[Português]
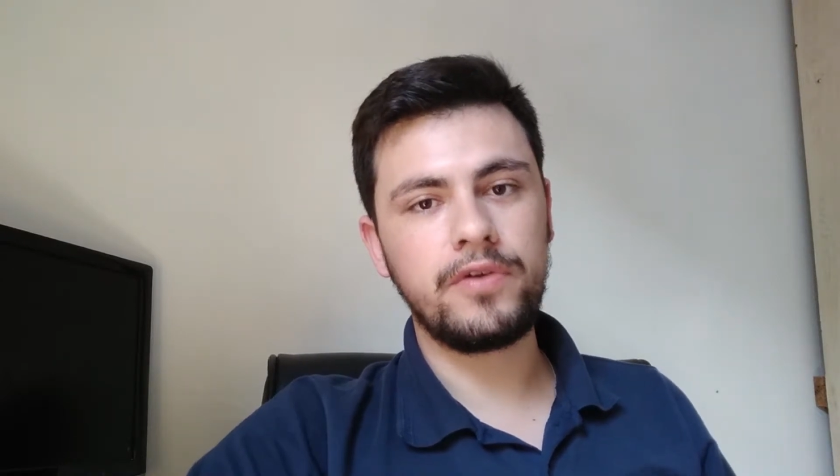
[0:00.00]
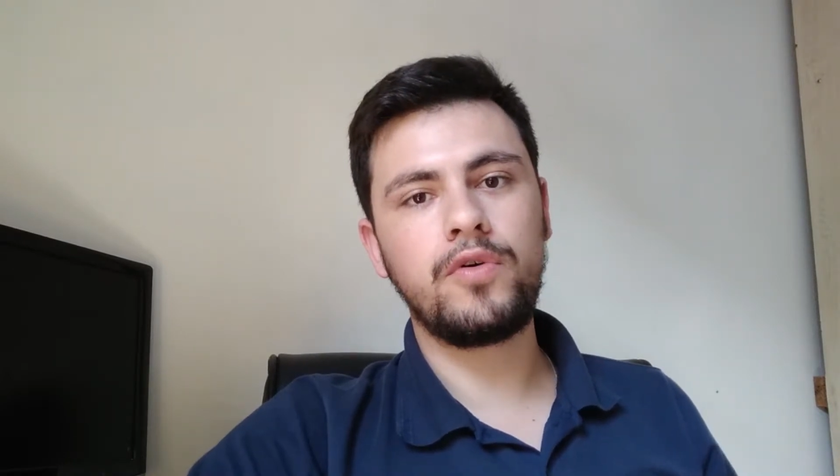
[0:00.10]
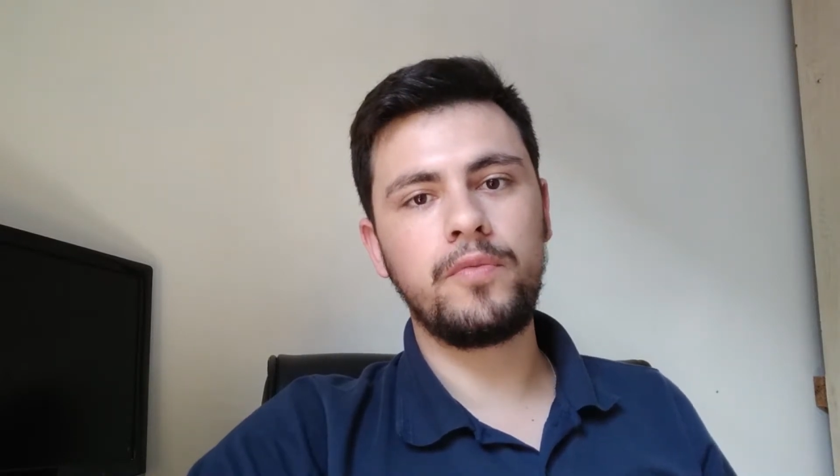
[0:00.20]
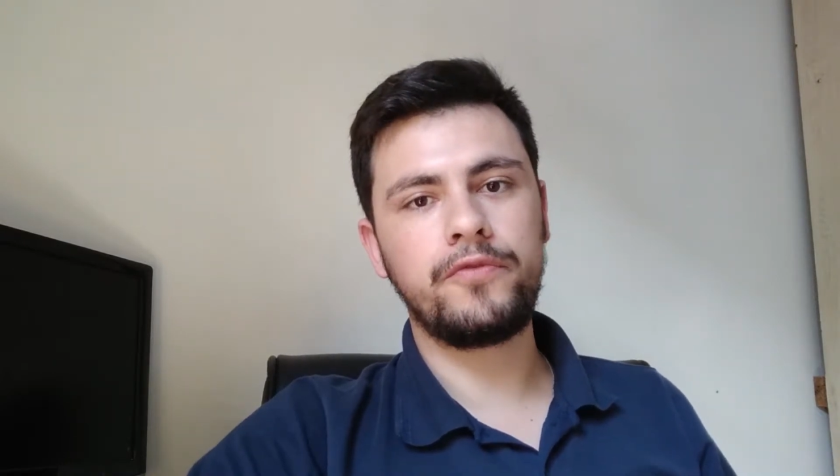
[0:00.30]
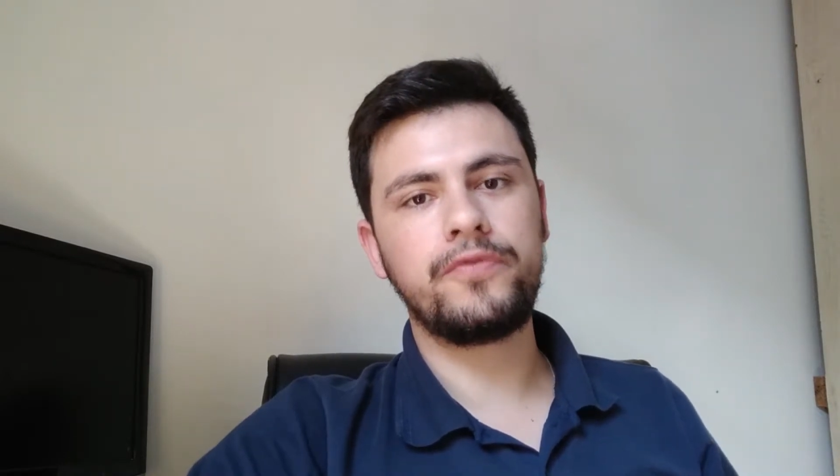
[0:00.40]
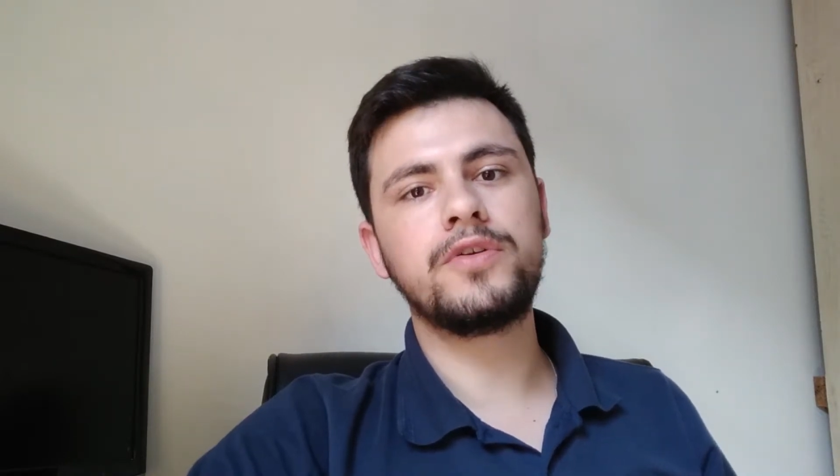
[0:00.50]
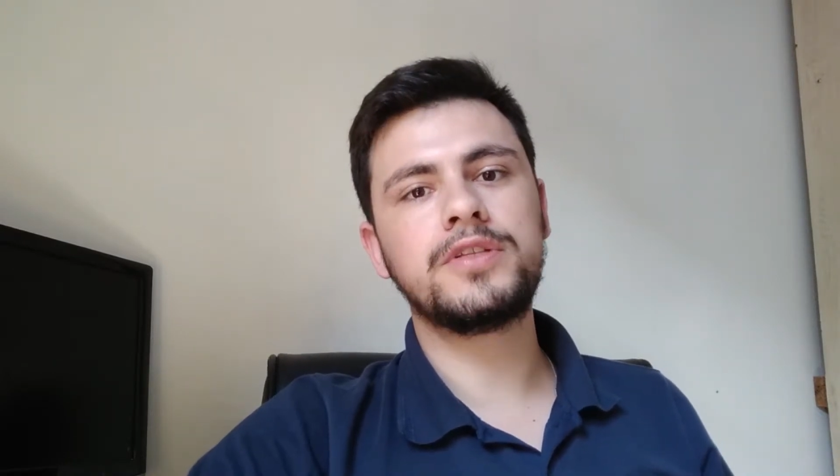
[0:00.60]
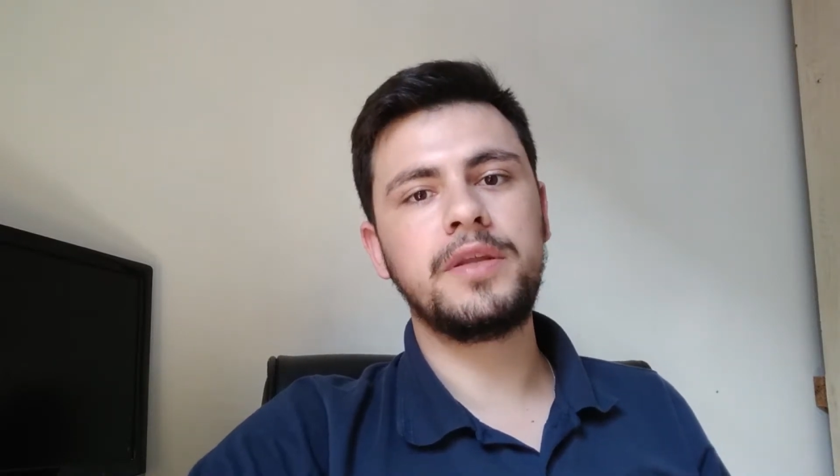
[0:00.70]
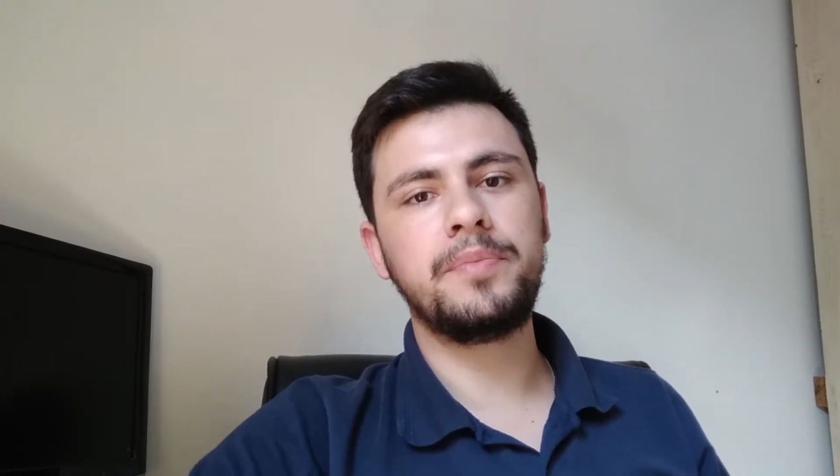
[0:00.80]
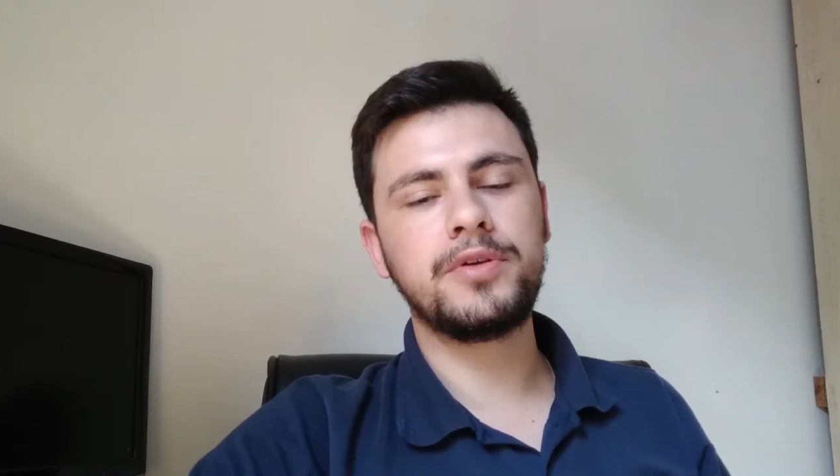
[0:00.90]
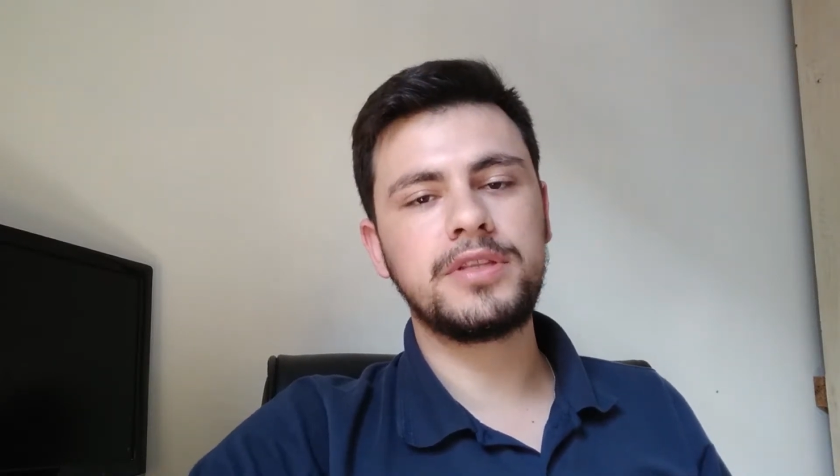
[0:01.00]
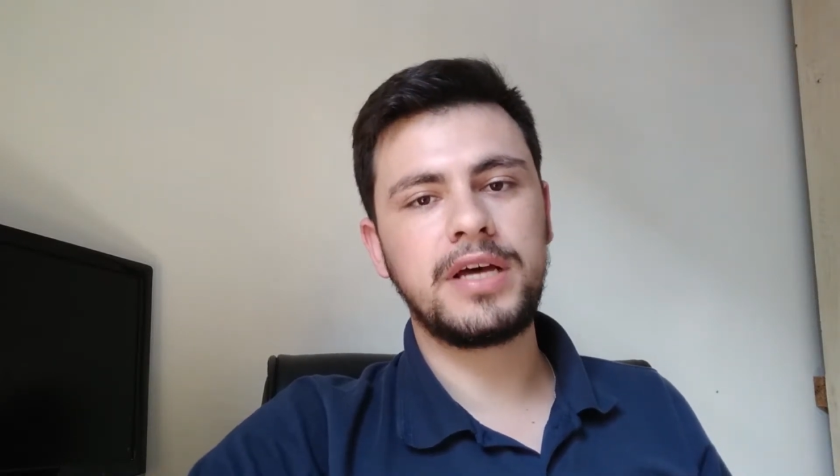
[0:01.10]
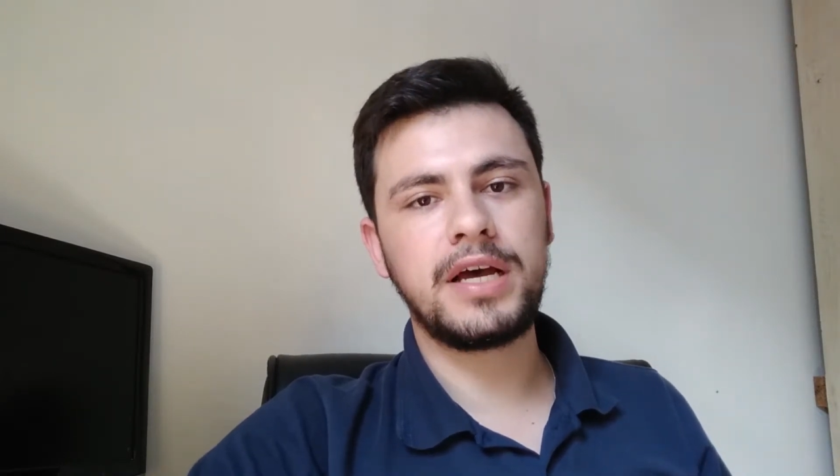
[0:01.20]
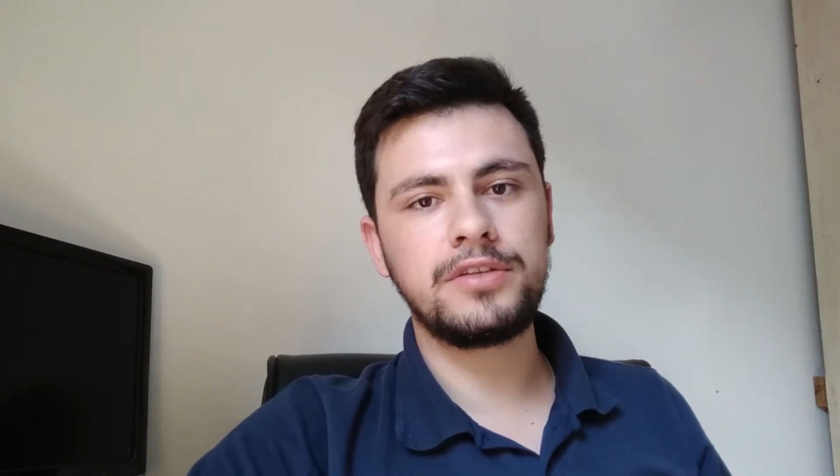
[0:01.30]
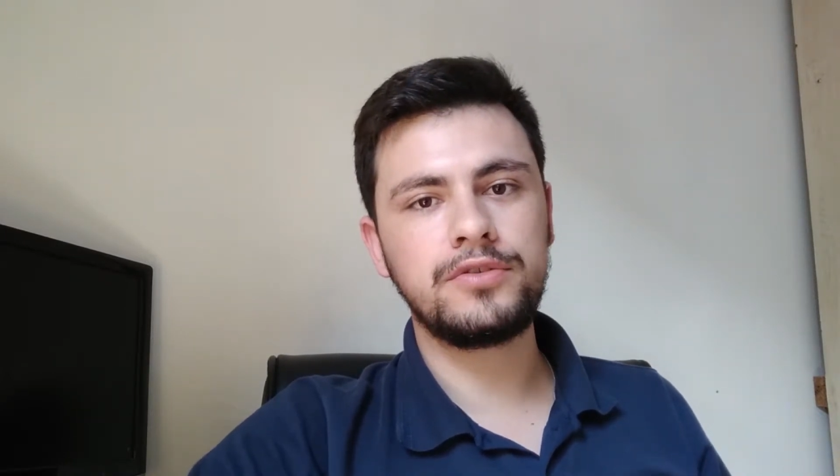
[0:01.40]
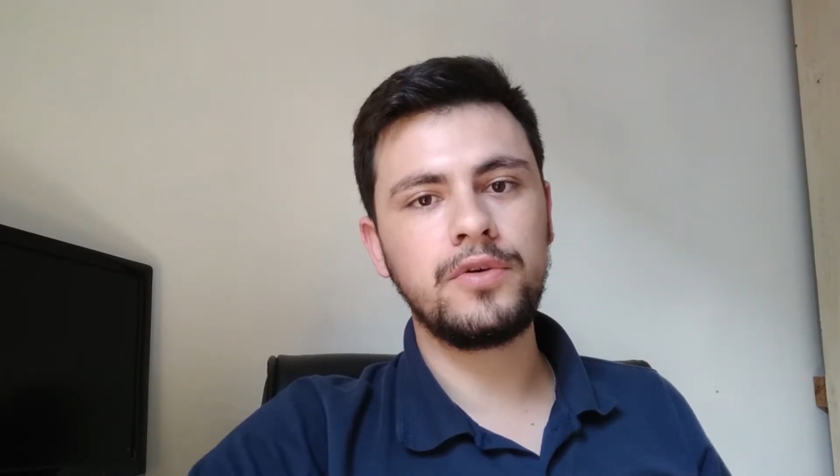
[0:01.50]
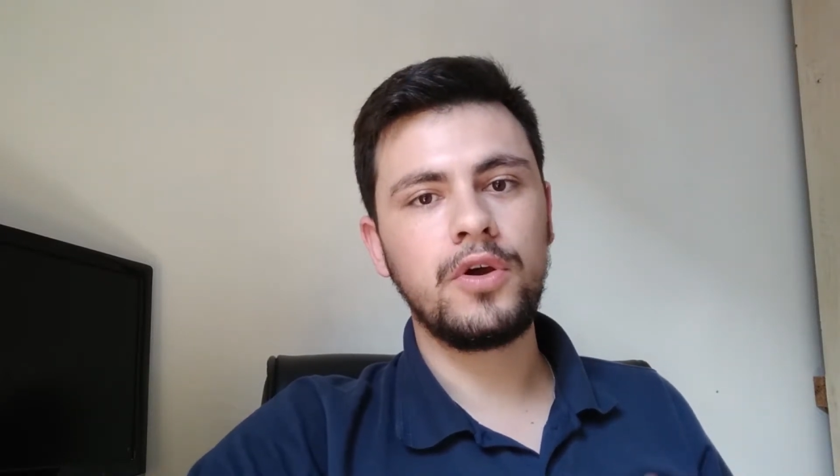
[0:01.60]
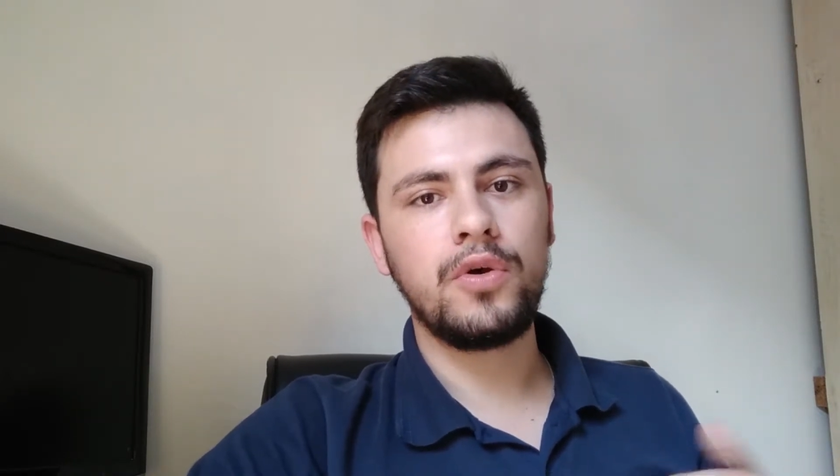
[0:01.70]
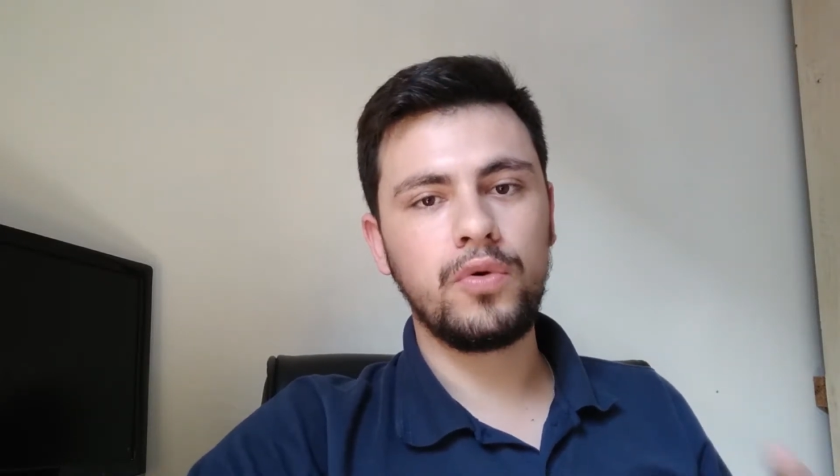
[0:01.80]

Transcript: como fonte de potássio,